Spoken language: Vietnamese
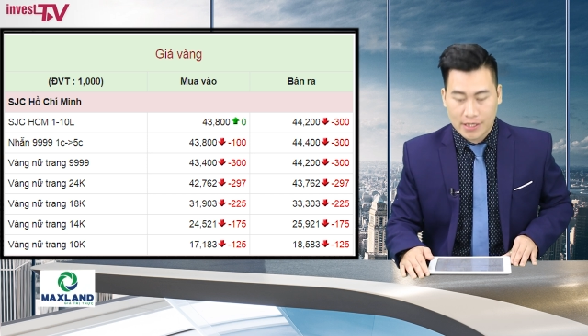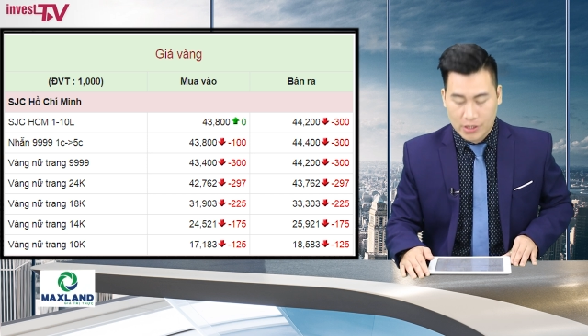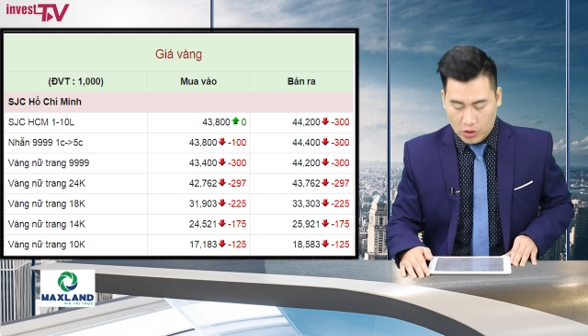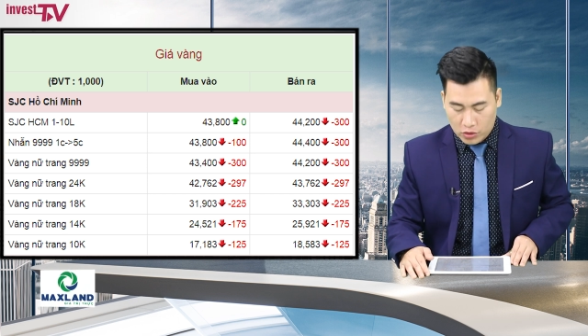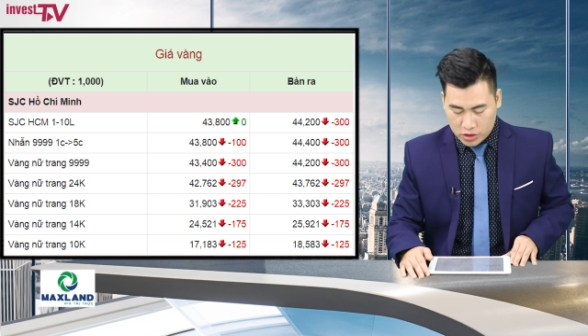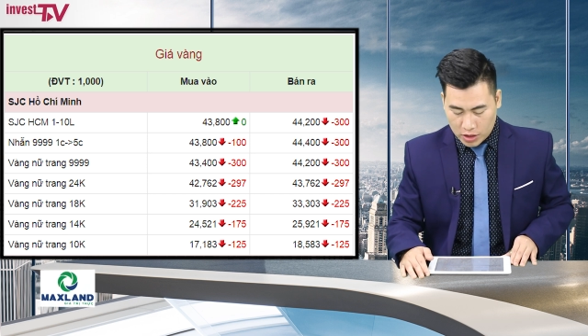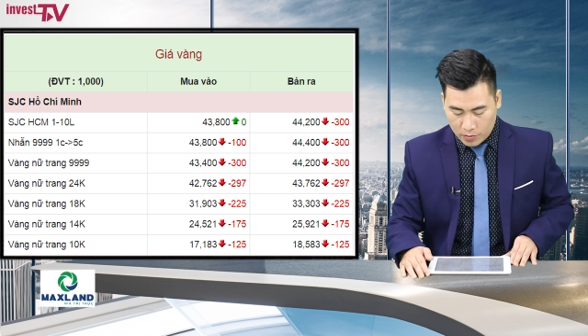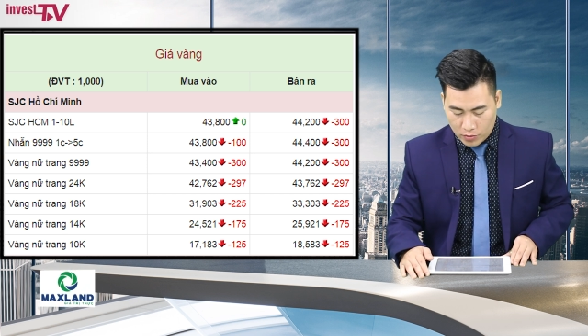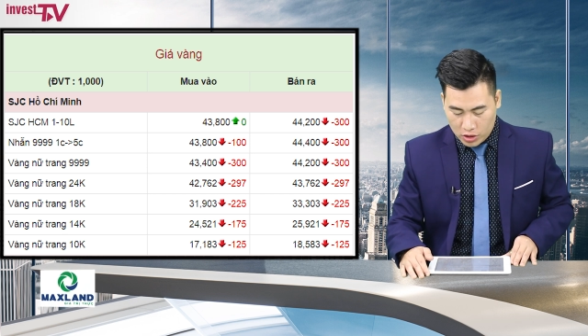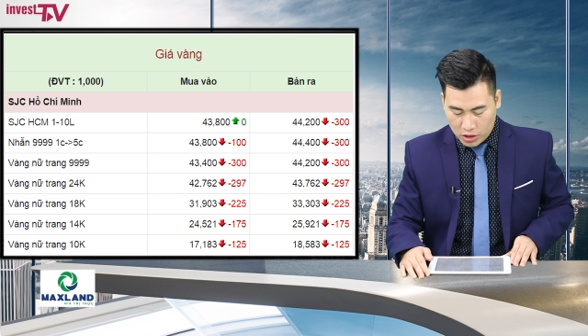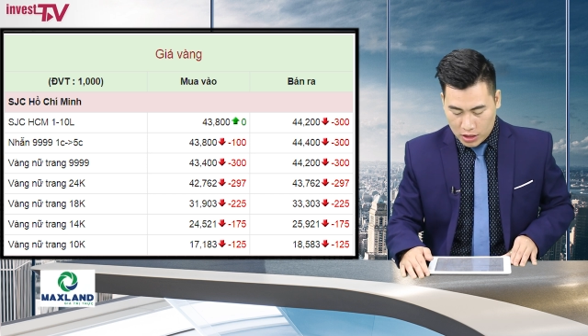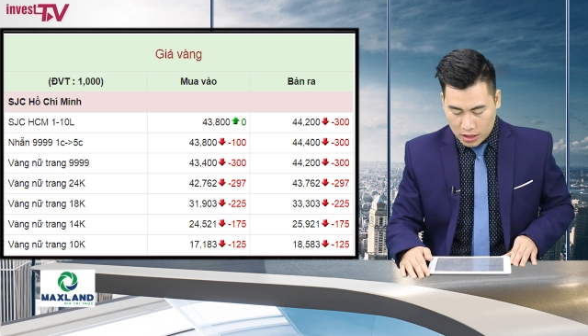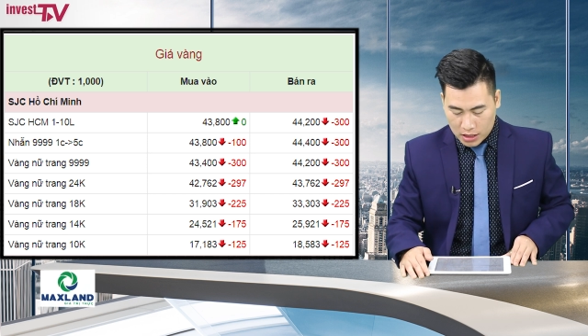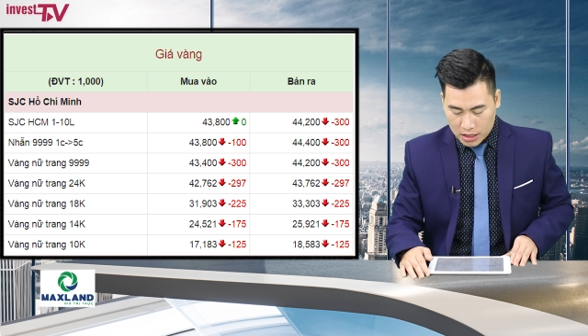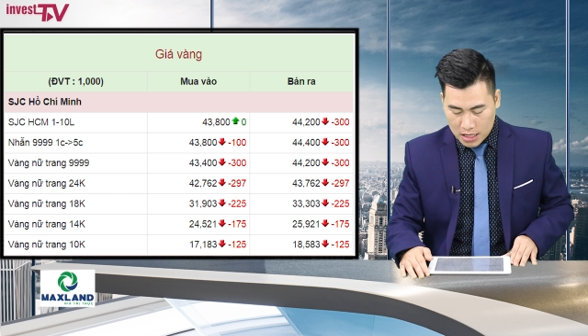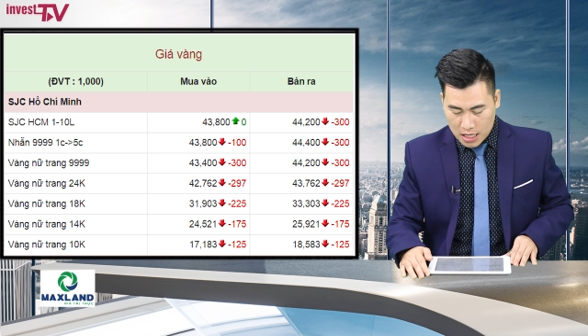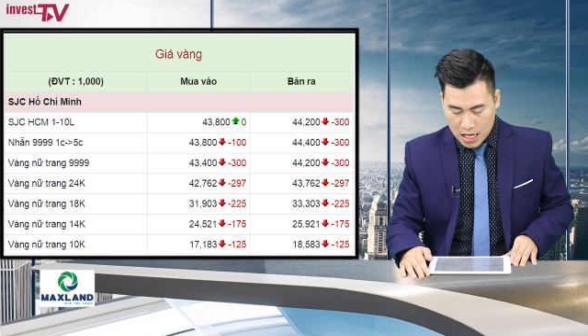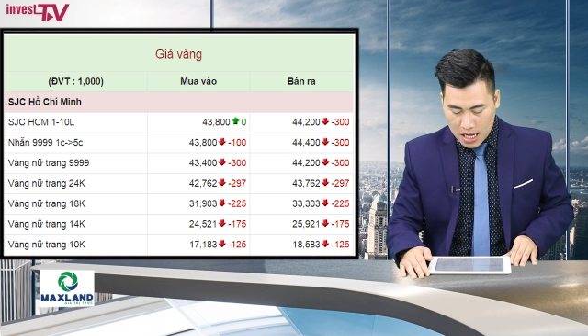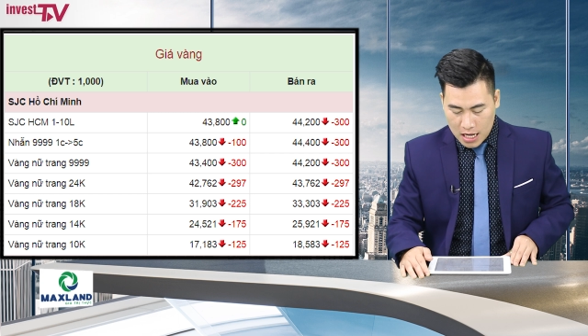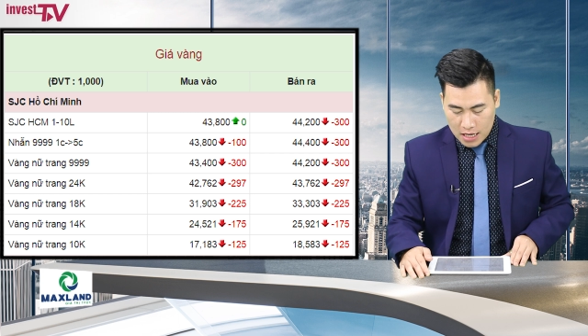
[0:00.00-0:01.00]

triệu đồng trên một lượng